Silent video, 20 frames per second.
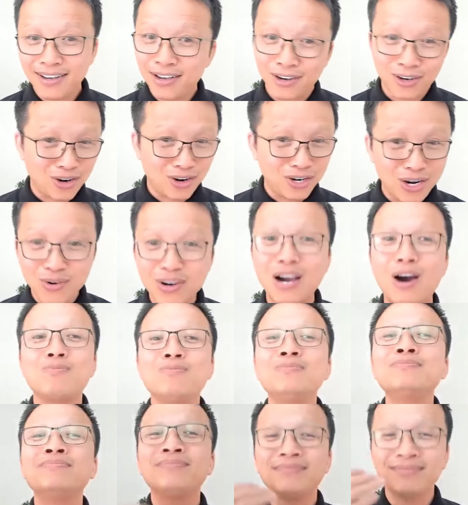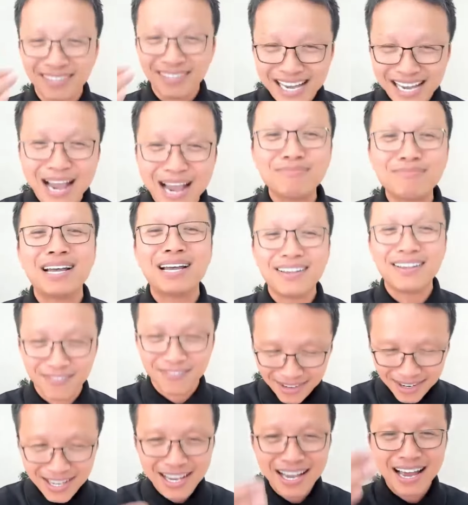Còn nếu không thì em sẽ
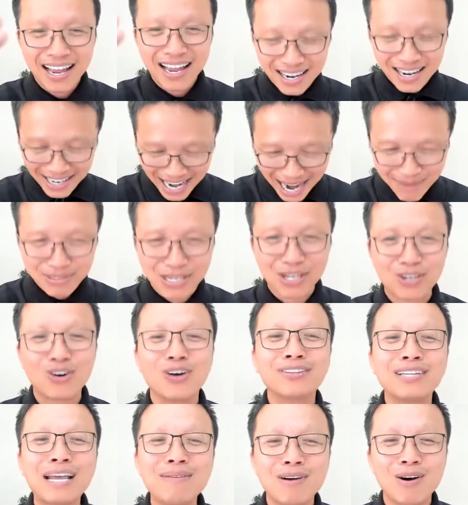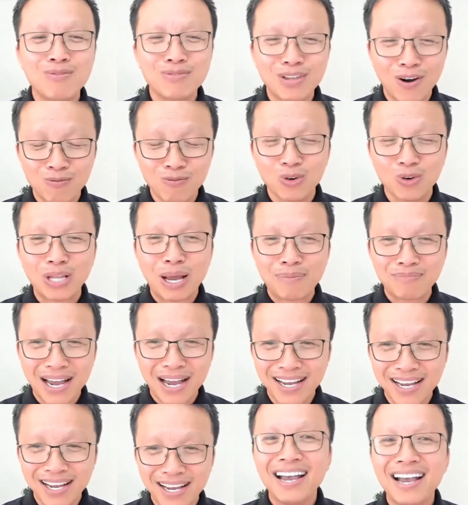em sẽ có tiếp ông chồng vô tâm
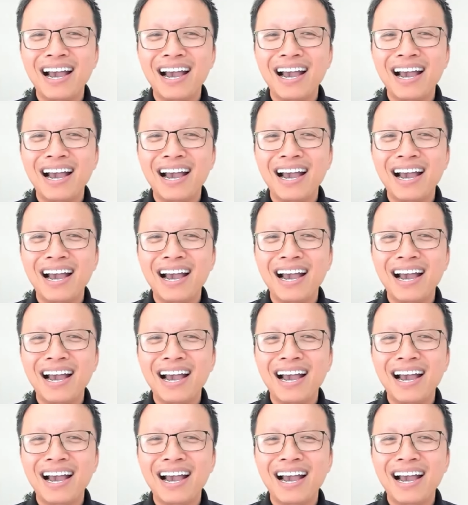này,